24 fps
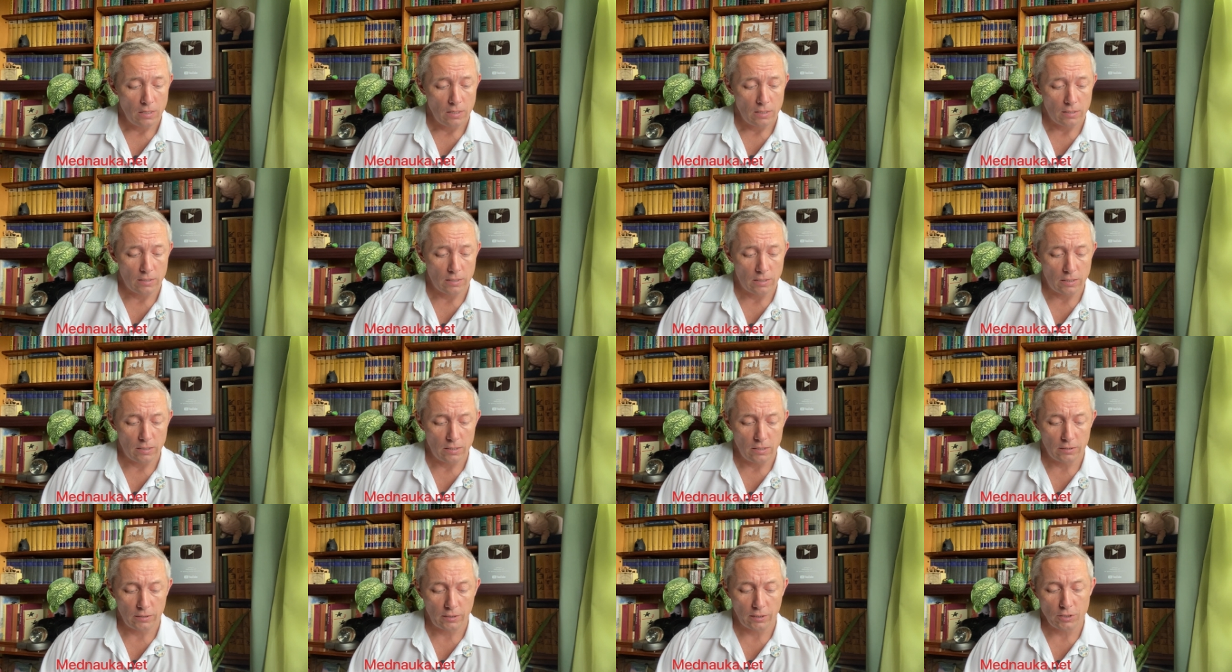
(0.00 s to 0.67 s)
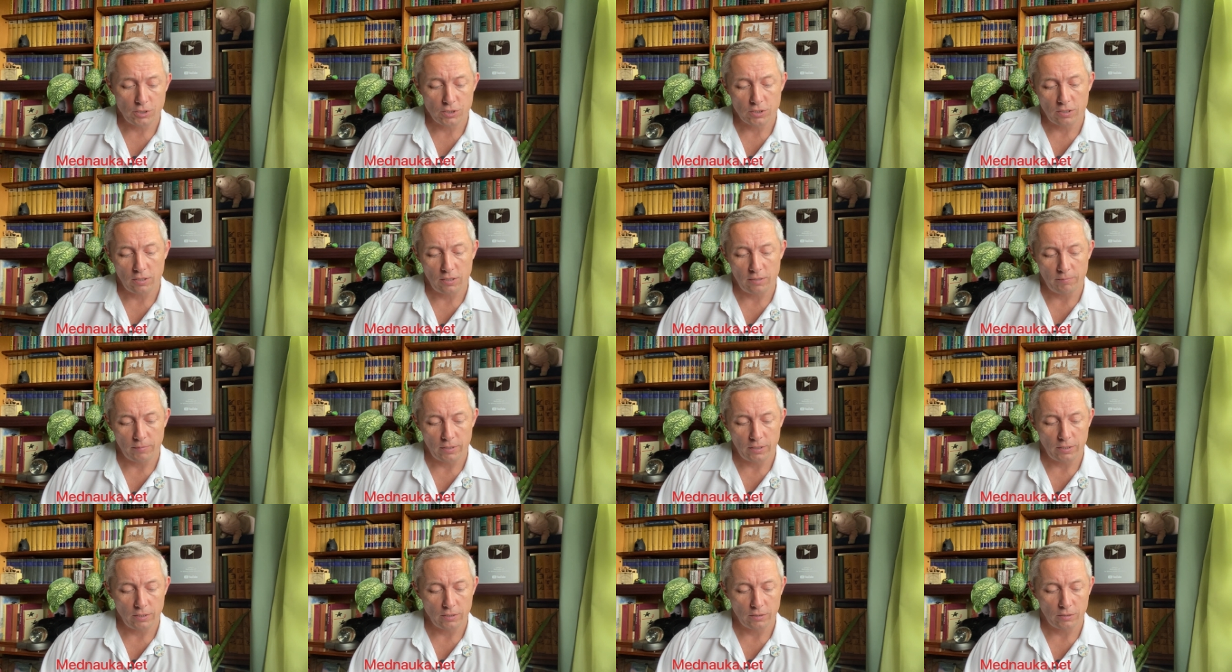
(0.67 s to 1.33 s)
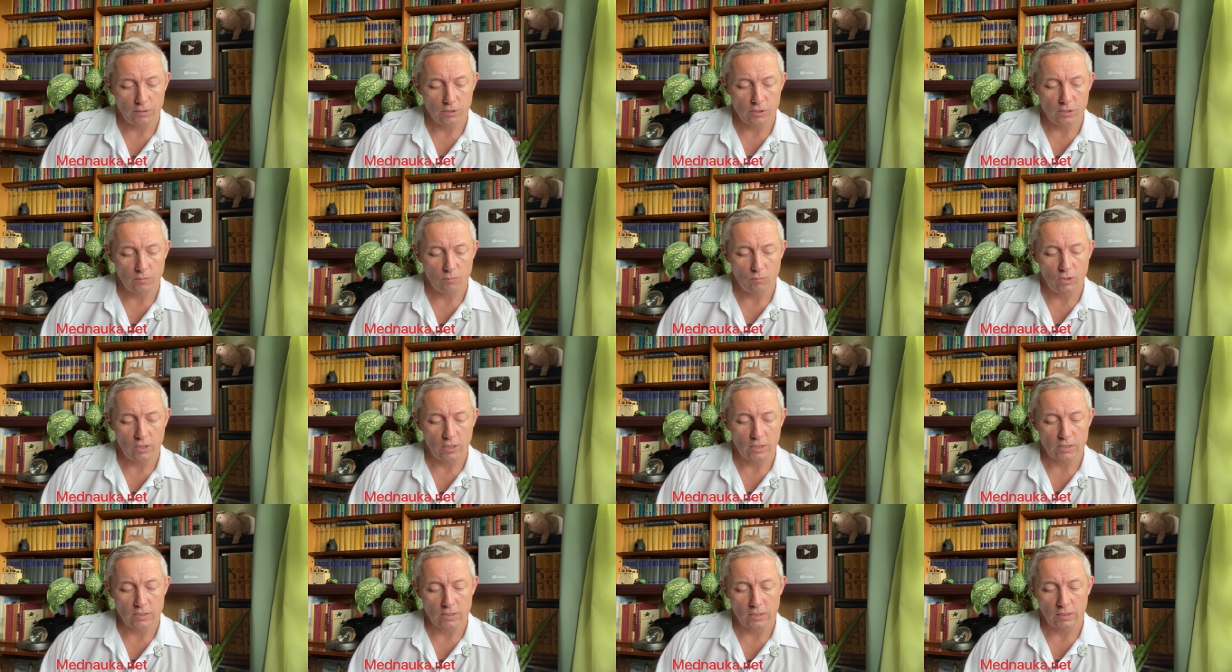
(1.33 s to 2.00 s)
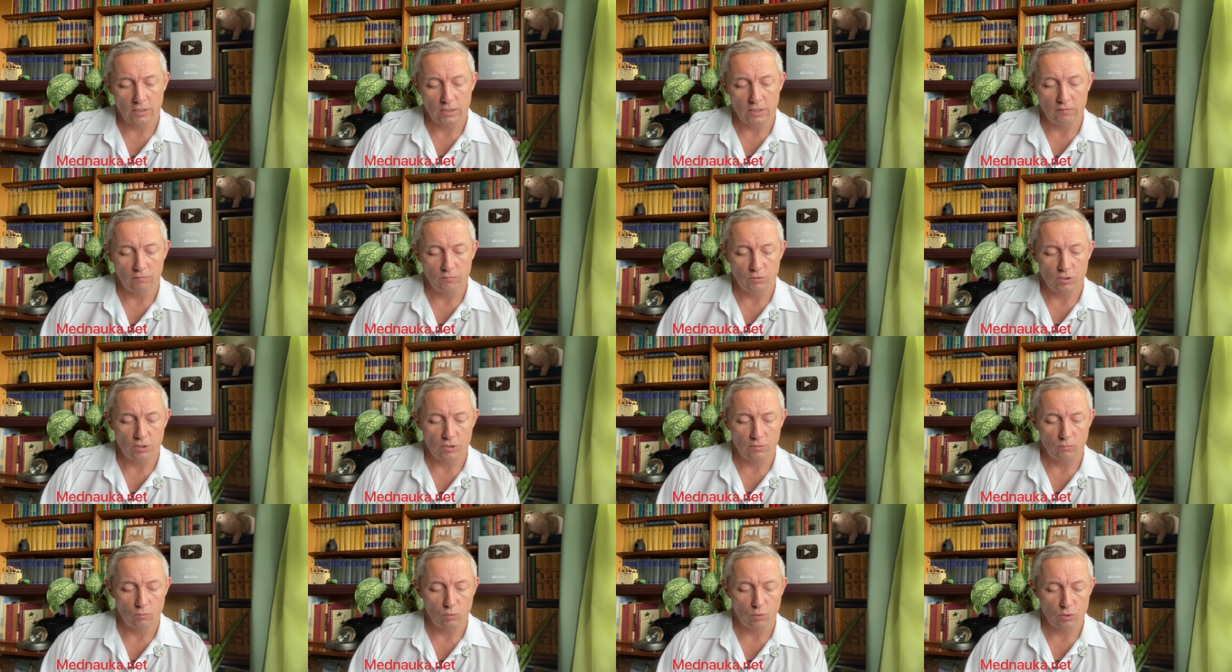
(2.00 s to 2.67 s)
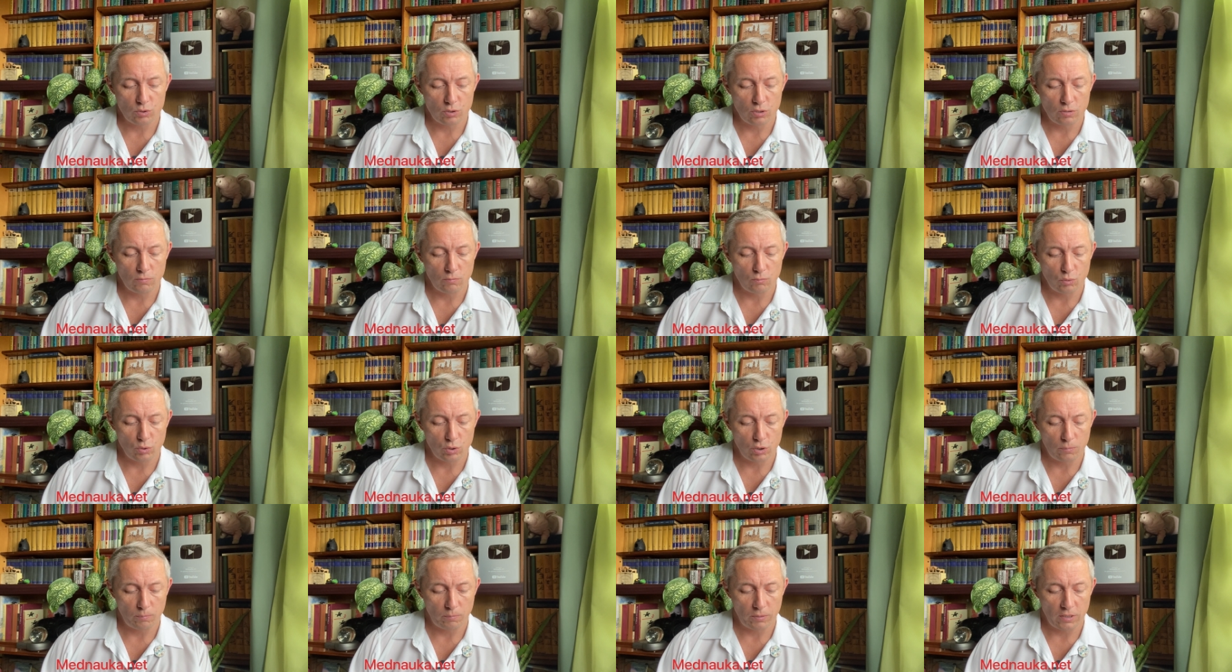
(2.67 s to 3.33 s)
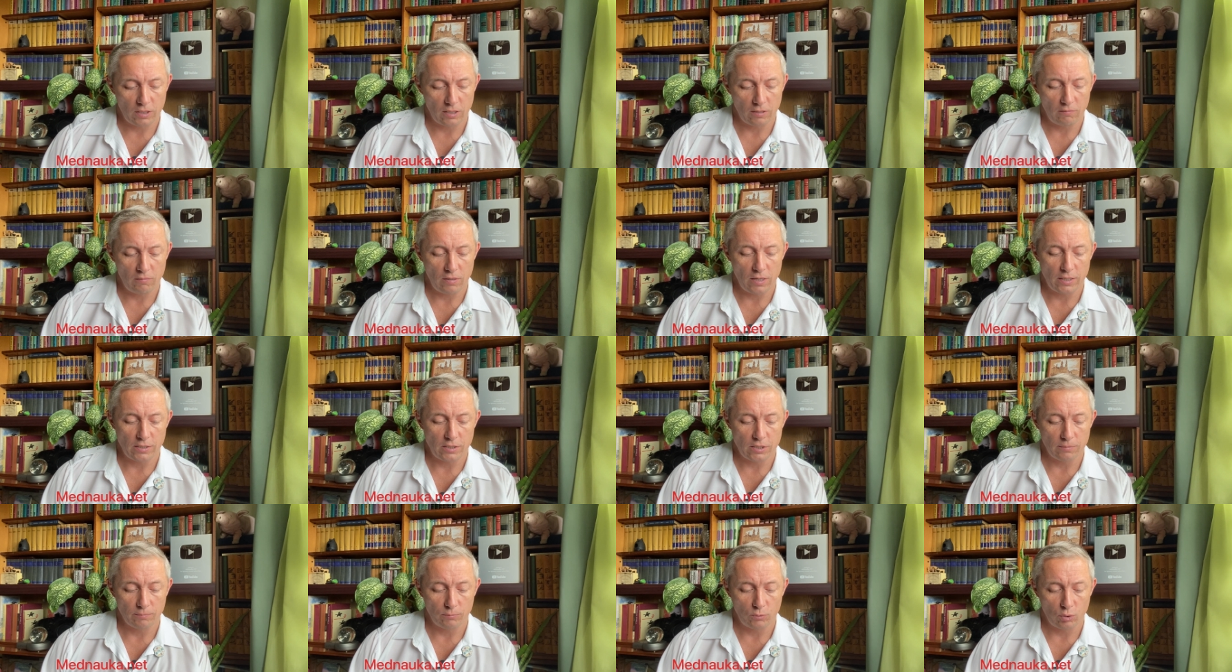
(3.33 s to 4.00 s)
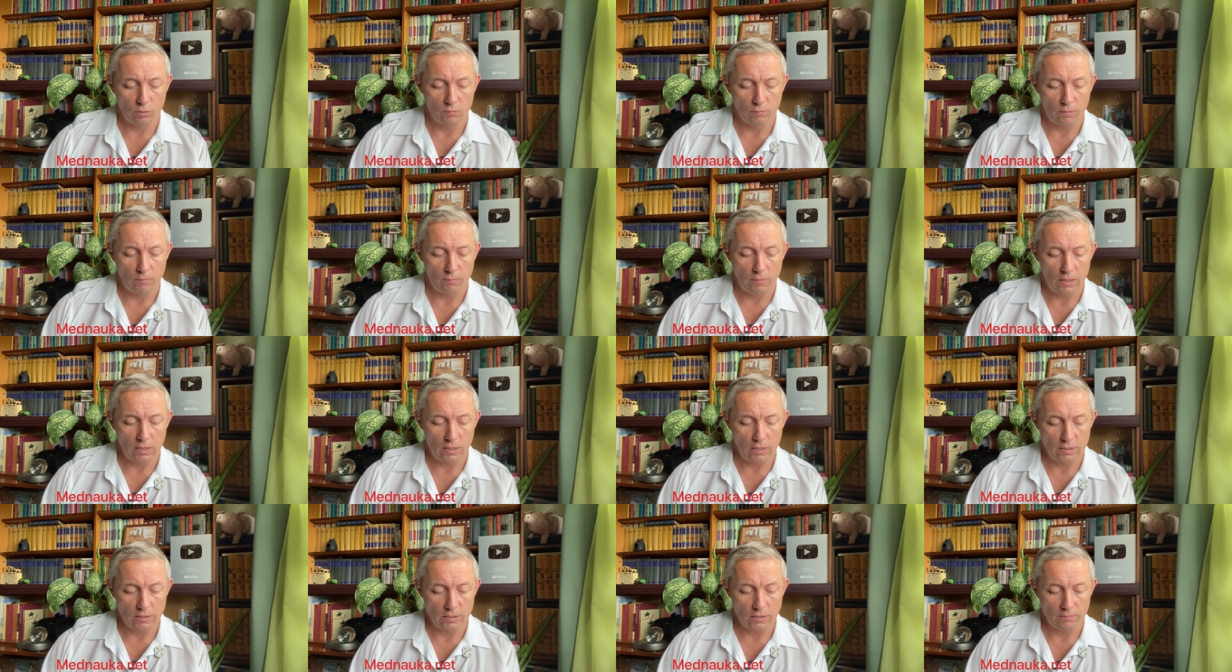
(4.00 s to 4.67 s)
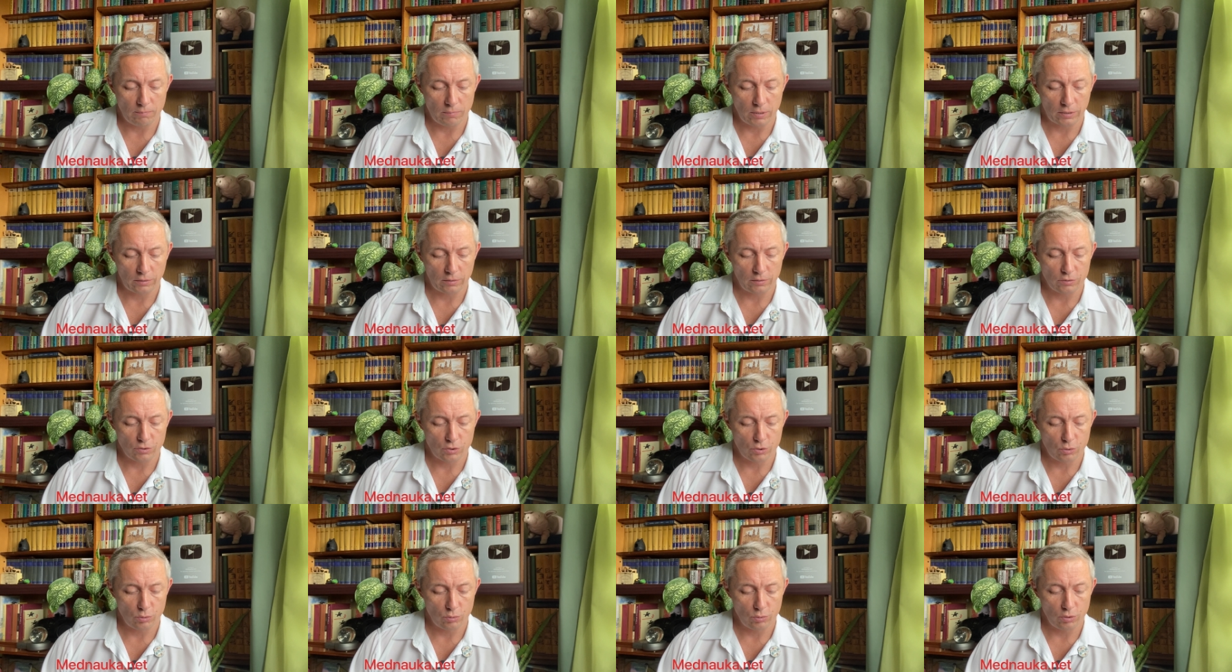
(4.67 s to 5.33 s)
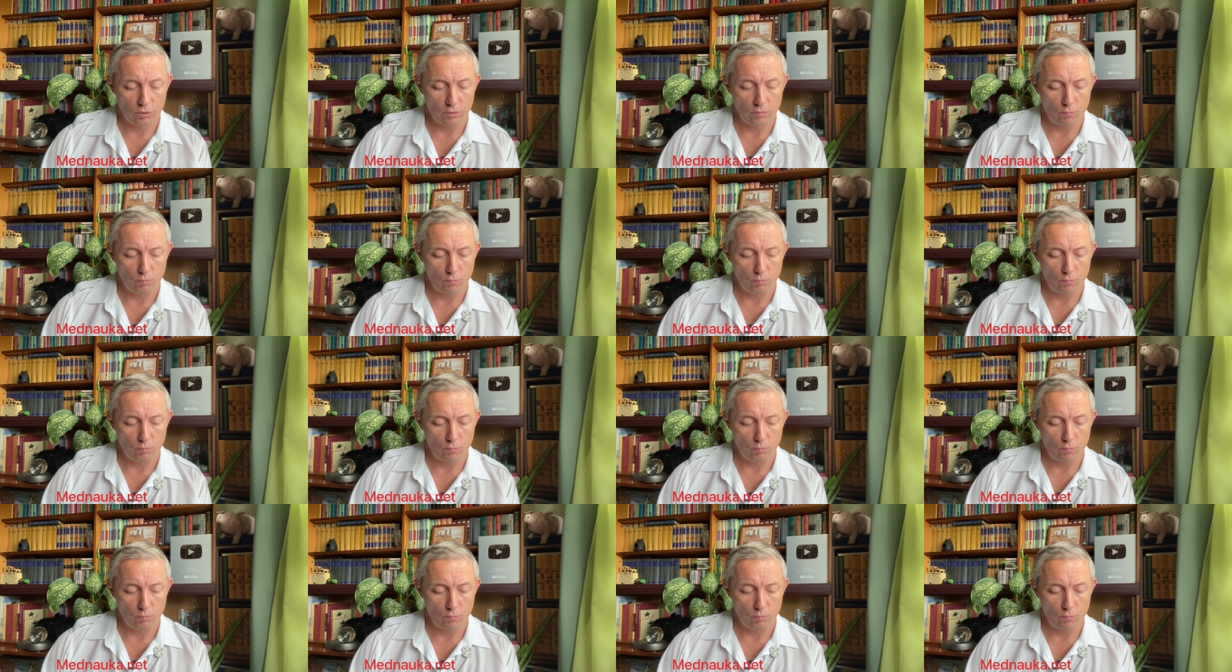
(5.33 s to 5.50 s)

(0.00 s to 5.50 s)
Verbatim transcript: А, электрическая или магнитная стимуляция активности мозга может подавлять симптомы болезни Паркинсона,